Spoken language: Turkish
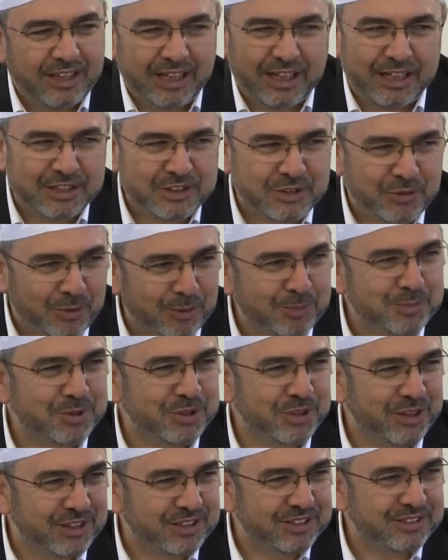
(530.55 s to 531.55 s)
El cevap
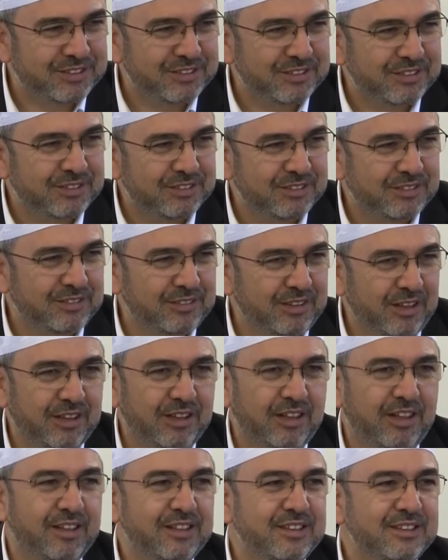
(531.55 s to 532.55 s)
çıkar.
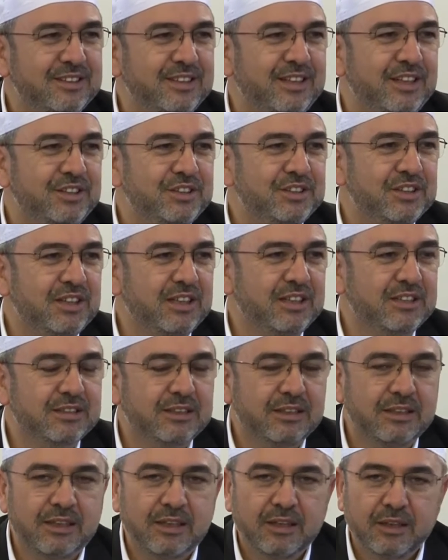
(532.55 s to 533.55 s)
Allah'ın izniyle çıkar.
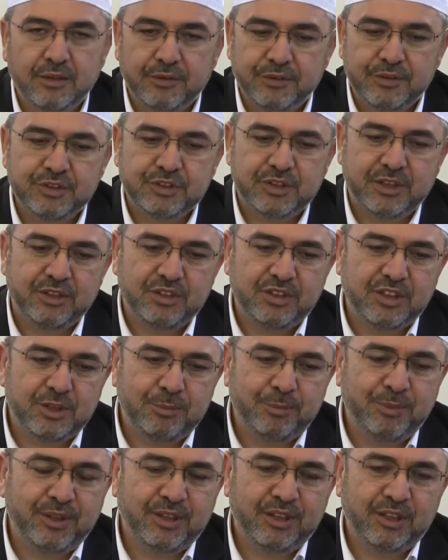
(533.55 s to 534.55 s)
İşte
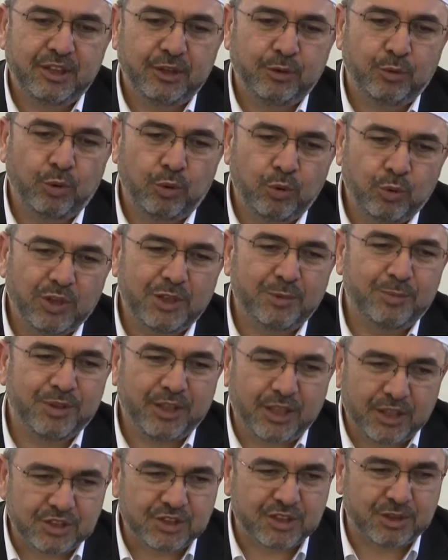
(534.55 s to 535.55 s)
20 yılı ölü gibi
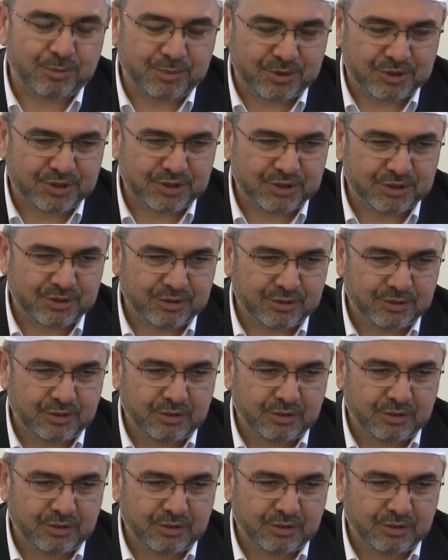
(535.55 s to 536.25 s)
geçirmiş.